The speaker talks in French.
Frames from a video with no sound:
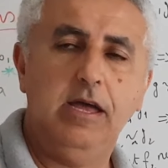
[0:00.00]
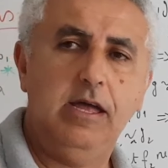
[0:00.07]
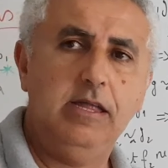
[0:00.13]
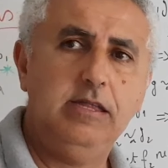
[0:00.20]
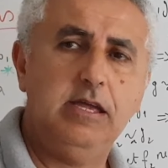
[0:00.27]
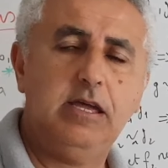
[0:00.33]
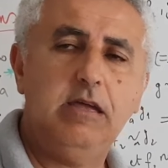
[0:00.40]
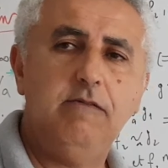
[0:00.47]

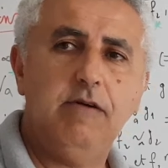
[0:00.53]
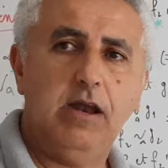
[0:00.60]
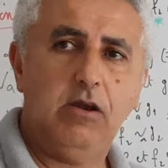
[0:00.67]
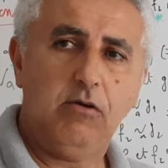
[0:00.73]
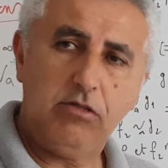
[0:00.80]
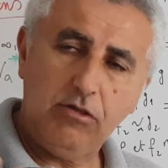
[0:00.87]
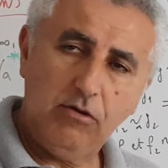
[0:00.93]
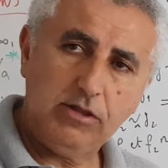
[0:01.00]

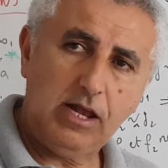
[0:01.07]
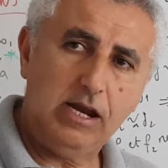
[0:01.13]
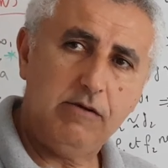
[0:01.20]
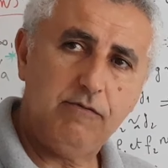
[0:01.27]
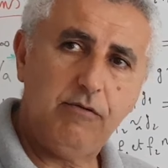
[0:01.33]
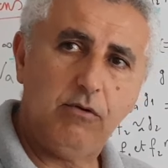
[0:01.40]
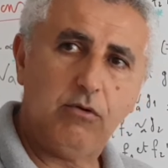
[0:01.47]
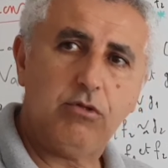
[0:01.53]
d'équivalence entre les
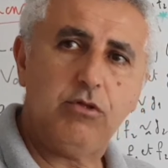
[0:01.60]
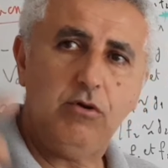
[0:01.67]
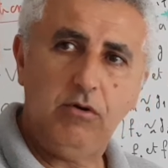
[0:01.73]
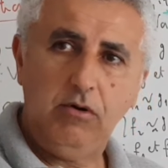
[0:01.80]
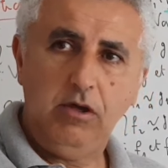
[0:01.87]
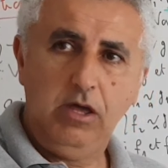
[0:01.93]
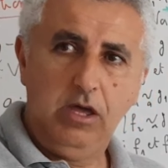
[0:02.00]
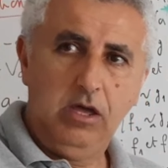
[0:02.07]
fonctions,
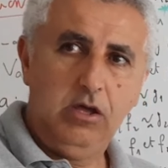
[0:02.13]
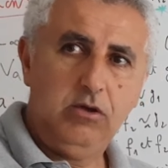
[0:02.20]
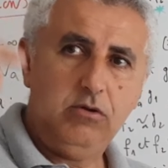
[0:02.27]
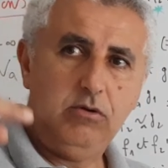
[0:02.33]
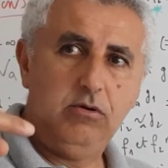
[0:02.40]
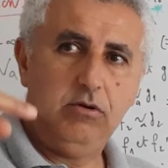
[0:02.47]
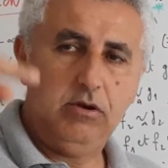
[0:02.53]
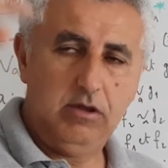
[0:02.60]

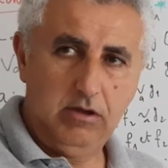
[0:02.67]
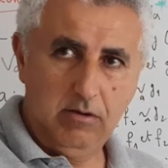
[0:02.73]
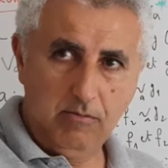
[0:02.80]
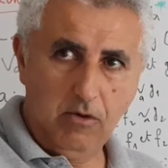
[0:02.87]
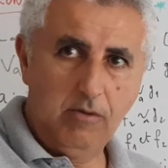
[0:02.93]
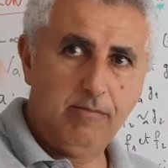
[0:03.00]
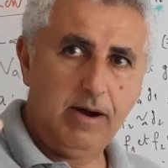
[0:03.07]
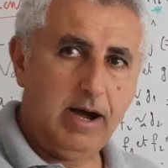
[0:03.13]
une euh,
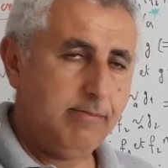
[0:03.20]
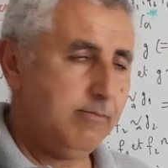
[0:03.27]
membre à